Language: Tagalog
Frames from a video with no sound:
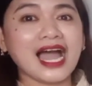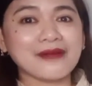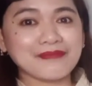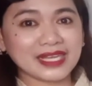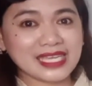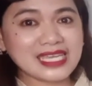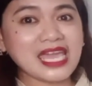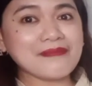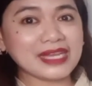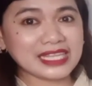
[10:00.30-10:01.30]
Ang
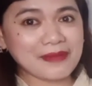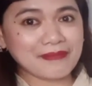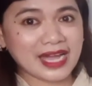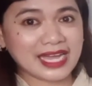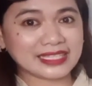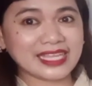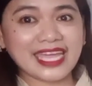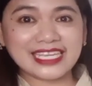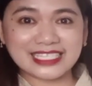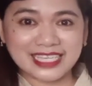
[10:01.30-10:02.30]
pagiging matapat
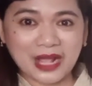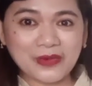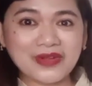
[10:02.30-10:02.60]
ay isang